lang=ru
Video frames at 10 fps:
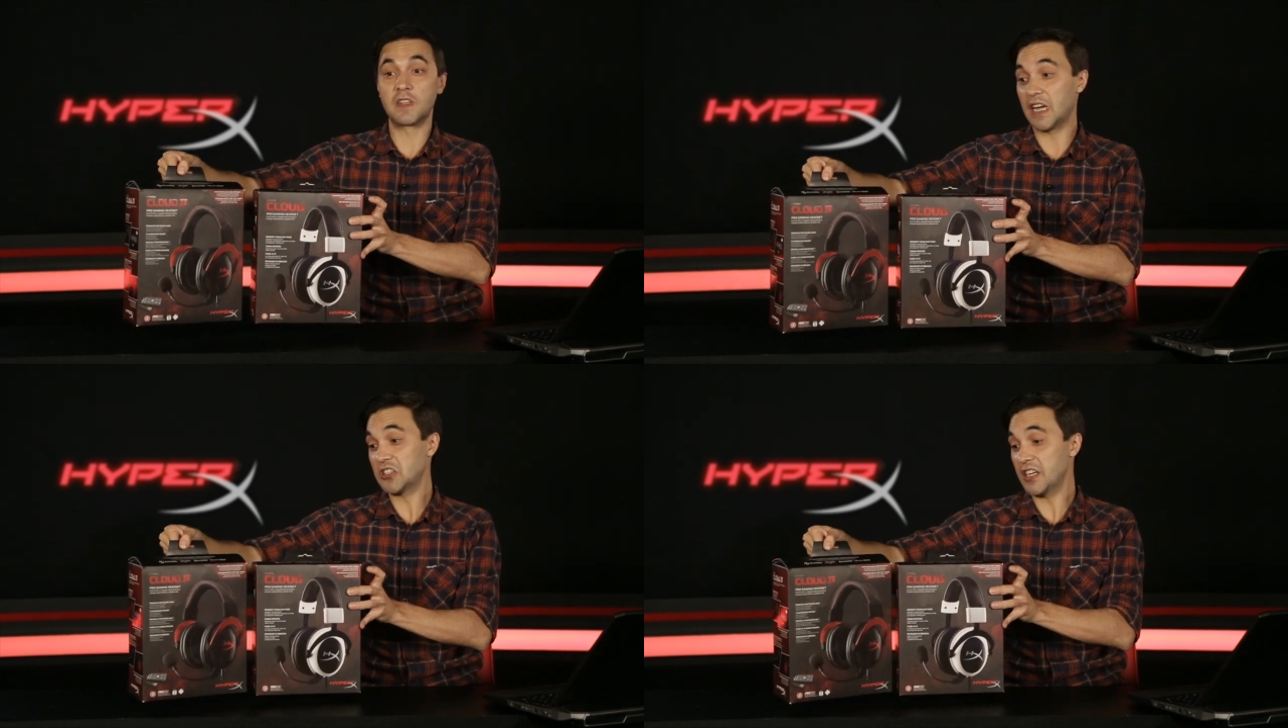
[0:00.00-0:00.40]

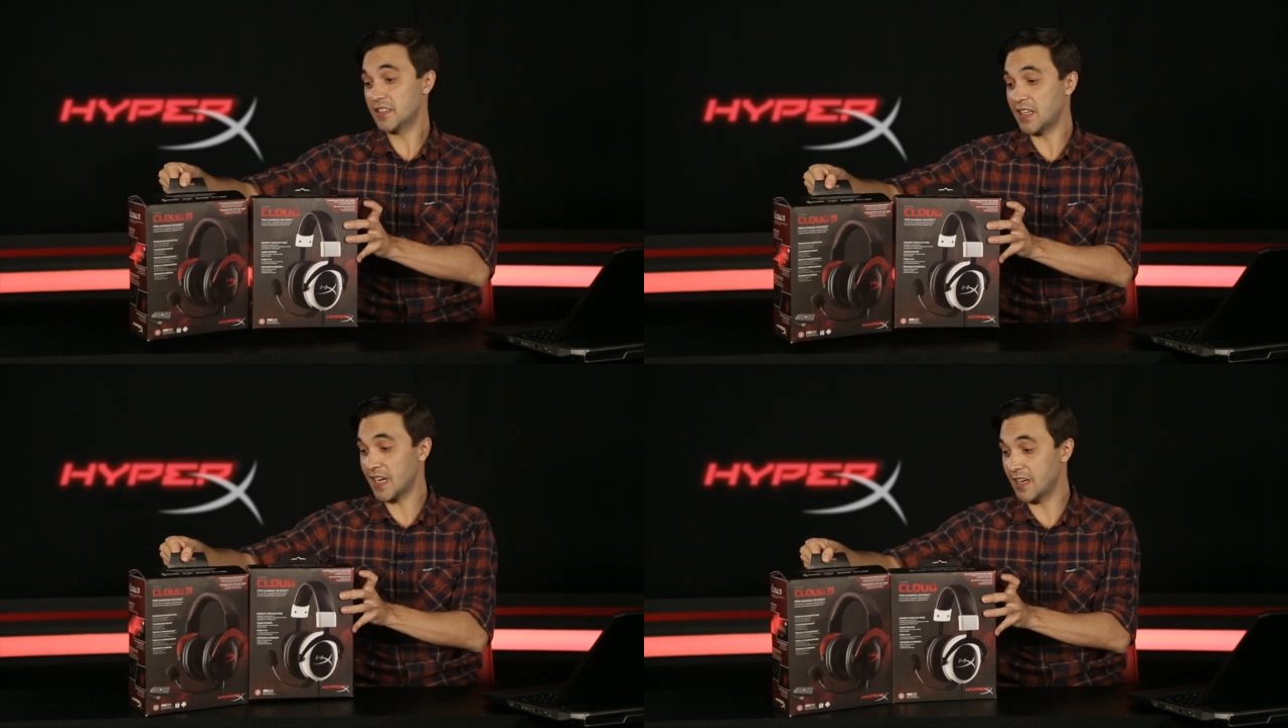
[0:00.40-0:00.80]
также
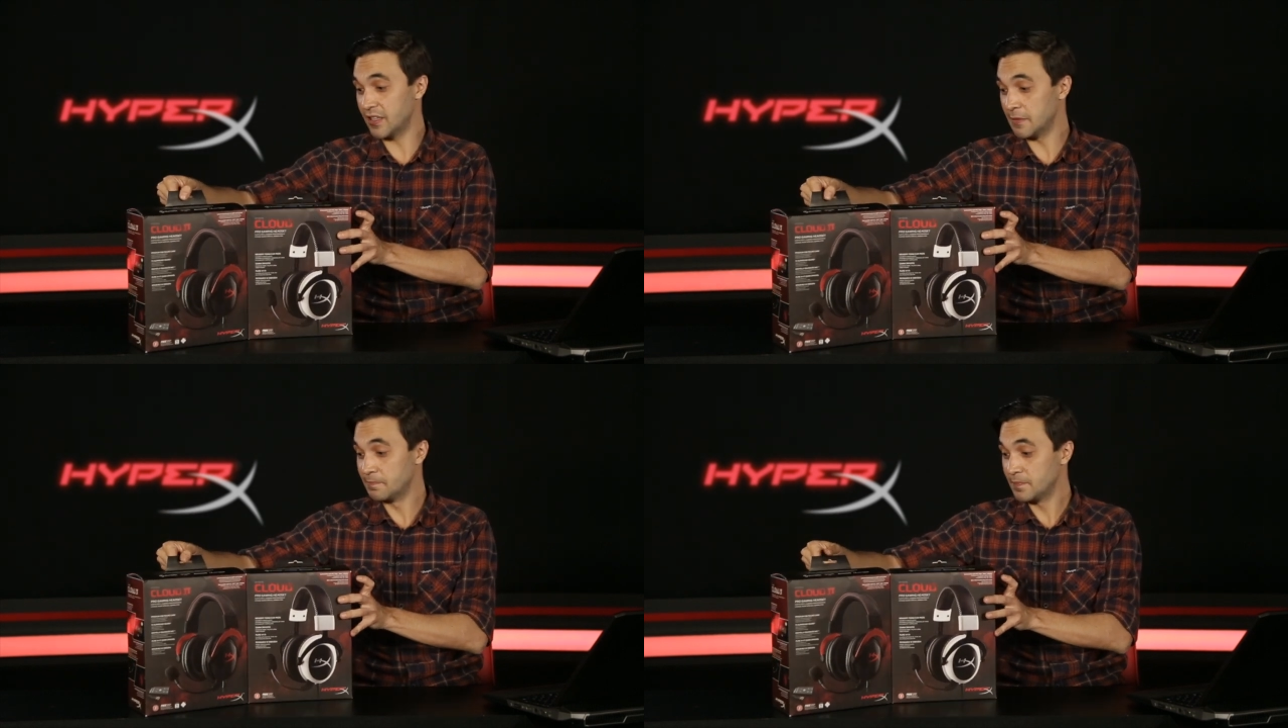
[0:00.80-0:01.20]

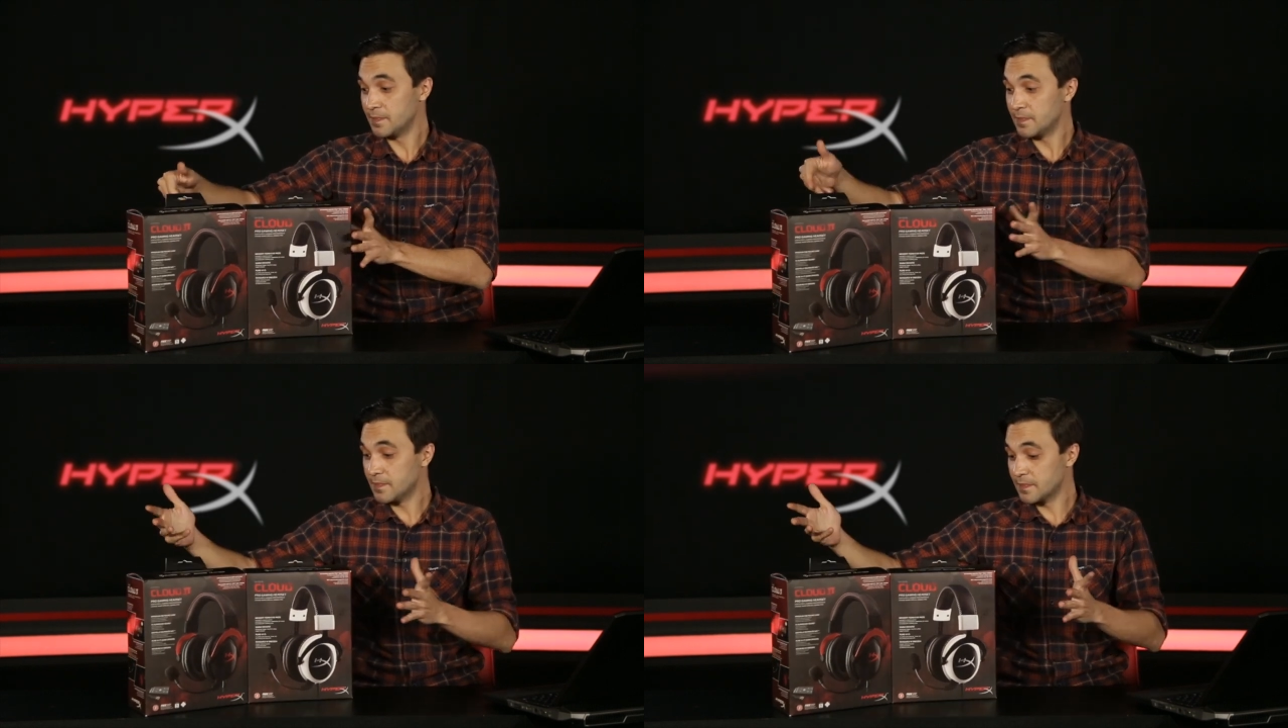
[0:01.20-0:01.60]
одинаковые.
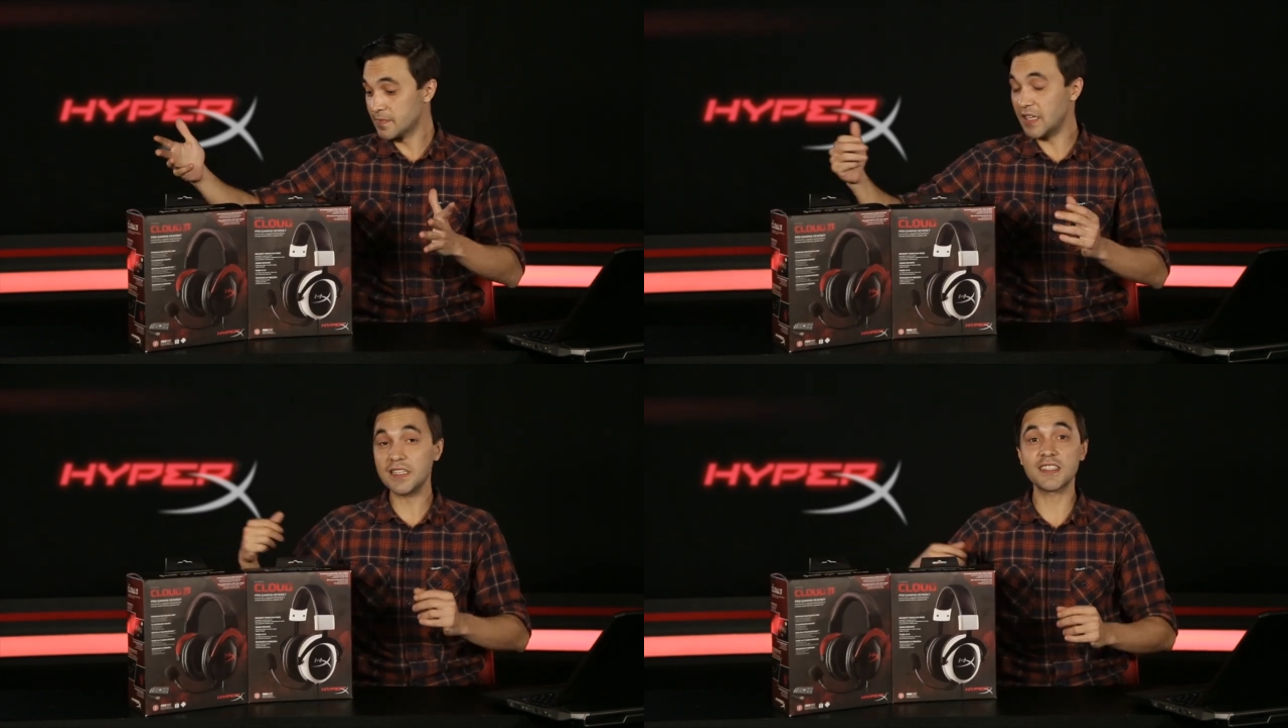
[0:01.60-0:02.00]

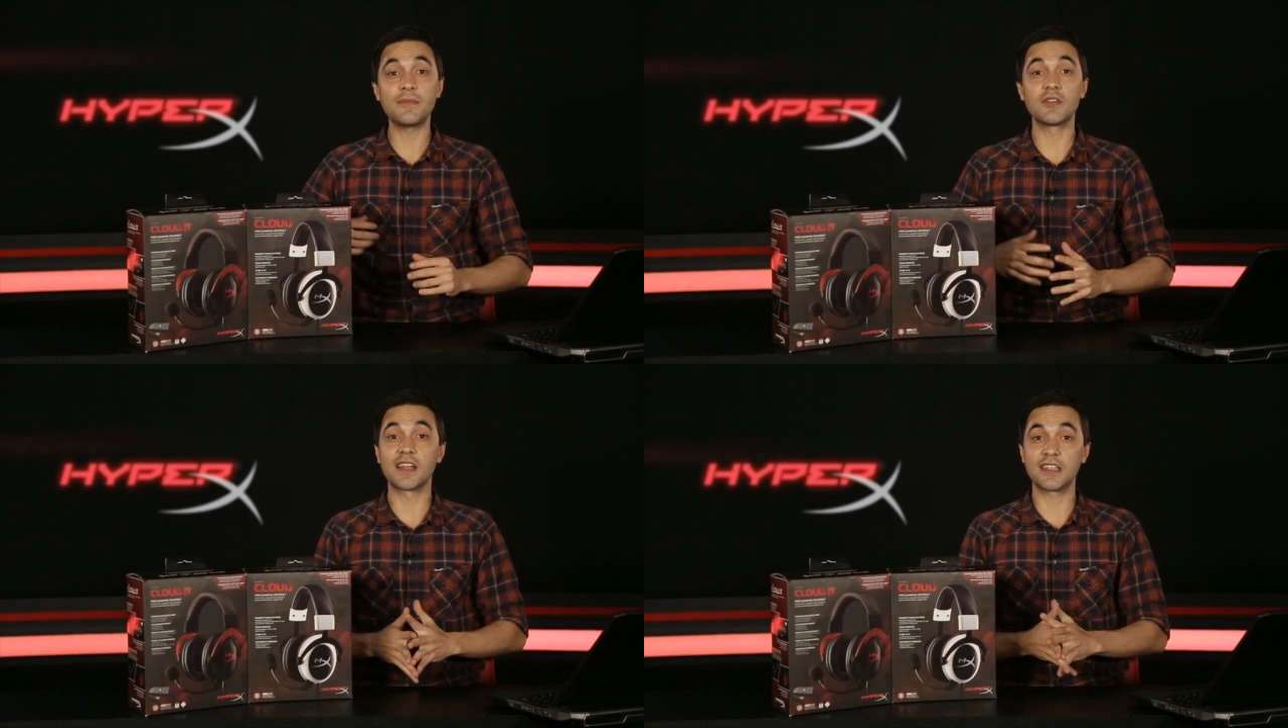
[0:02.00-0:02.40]
Да и сами